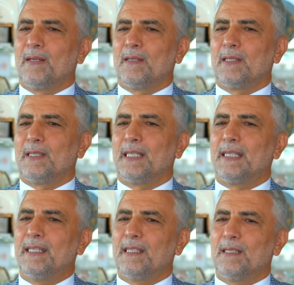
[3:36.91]

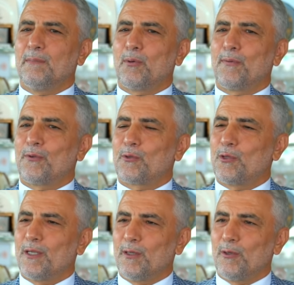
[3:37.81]
7 ee, yıl
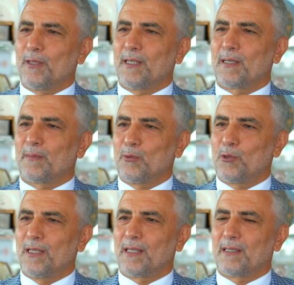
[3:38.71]
profesyonel olarak
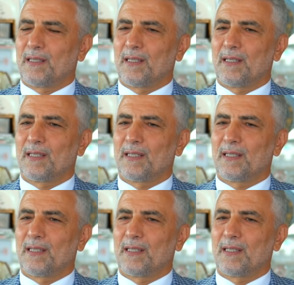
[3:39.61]
MÜSİAD'da